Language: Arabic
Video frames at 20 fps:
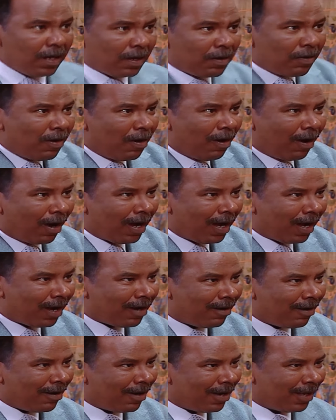يروح يا
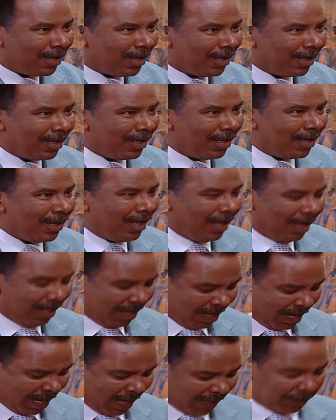اخوي
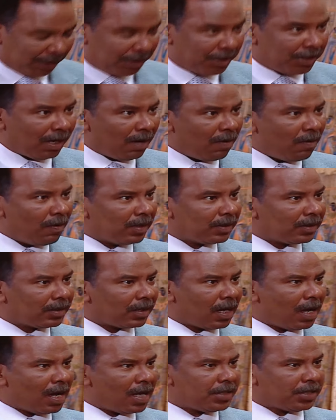هي هتتجوز
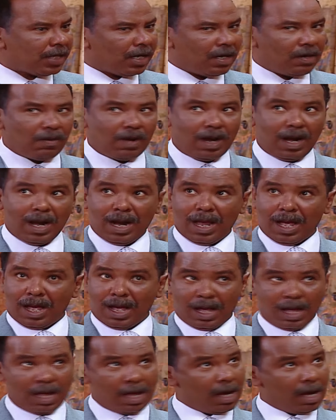راجل ولا